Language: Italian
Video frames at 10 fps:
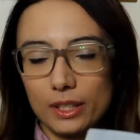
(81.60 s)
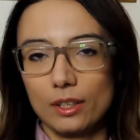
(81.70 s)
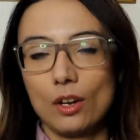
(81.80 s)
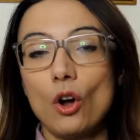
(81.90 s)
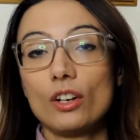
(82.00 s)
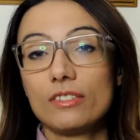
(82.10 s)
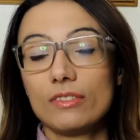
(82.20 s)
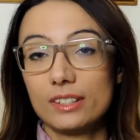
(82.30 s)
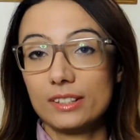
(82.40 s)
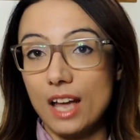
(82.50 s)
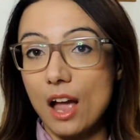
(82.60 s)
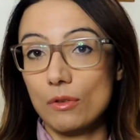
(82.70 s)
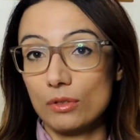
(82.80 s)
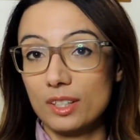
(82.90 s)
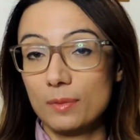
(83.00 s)
Quindi ogni 20
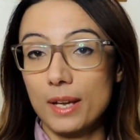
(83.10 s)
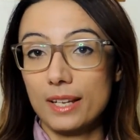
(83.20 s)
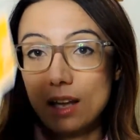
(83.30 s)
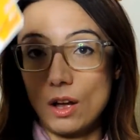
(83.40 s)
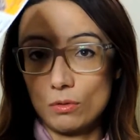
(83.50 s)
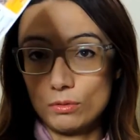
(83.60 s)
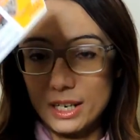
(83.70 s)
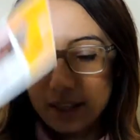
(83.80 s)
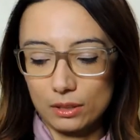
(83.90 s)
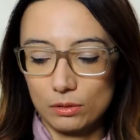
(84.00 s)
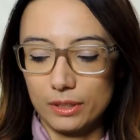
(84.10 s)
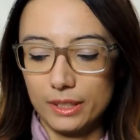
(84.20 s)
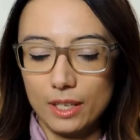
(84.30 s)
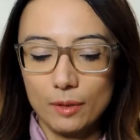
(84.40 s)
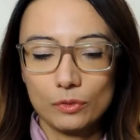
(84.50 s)
euro di spesa una
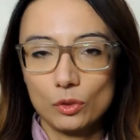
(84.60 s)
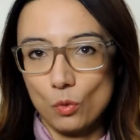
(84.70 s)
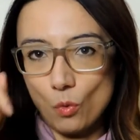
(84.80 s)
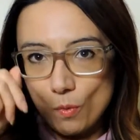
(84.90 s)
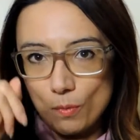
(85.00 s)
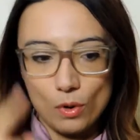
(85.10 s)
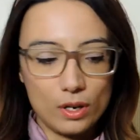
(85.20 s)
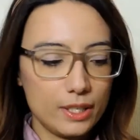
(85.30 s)
cartolina, un